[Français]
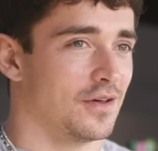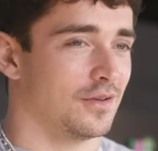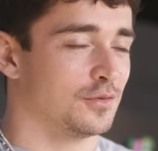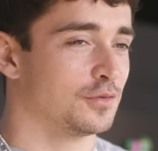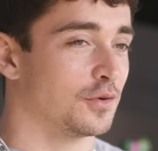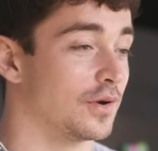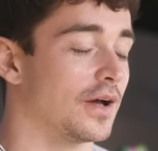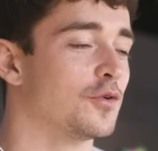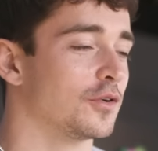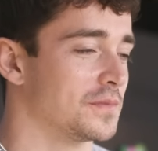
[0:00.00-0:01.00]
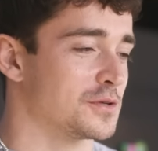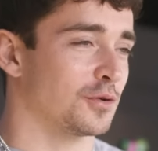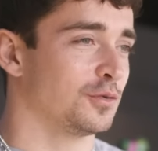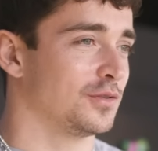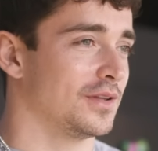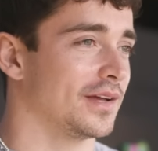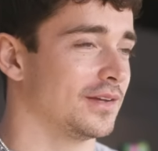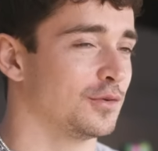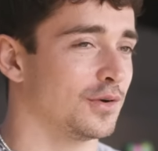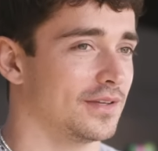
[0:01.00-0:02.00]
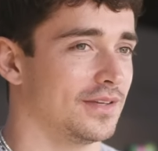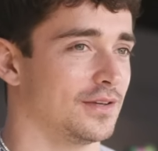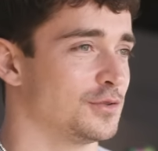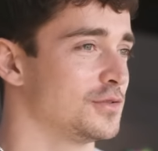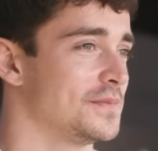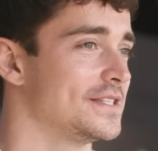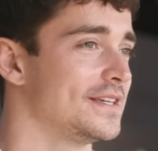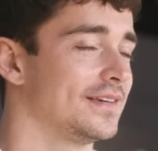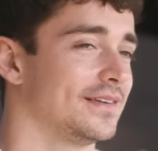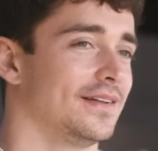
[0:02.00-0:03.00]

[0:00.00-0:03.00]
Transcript: euh, tout au long de la course, mais surtout ce dernier tour qui est juste mythique.